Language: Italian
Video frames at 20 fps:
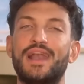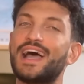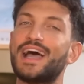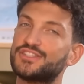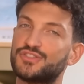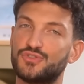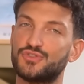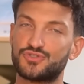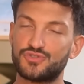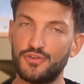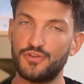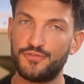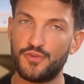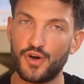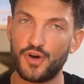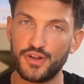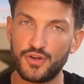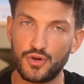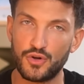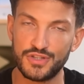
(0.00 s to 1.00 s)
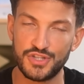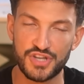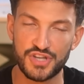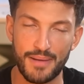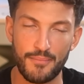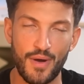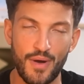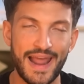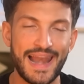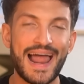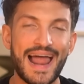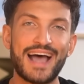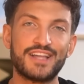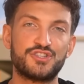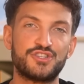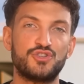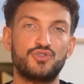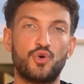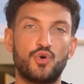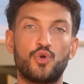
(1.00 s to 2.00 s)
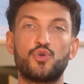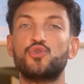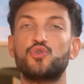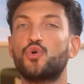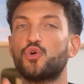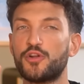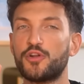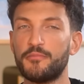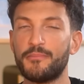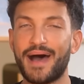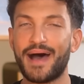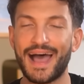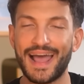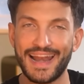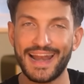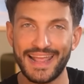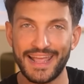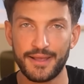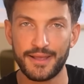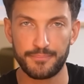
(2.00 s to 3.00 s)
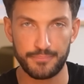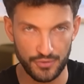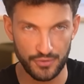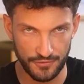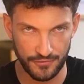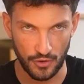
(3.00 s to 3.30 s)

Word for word: l'acido solforico diciamo è l'acido normale più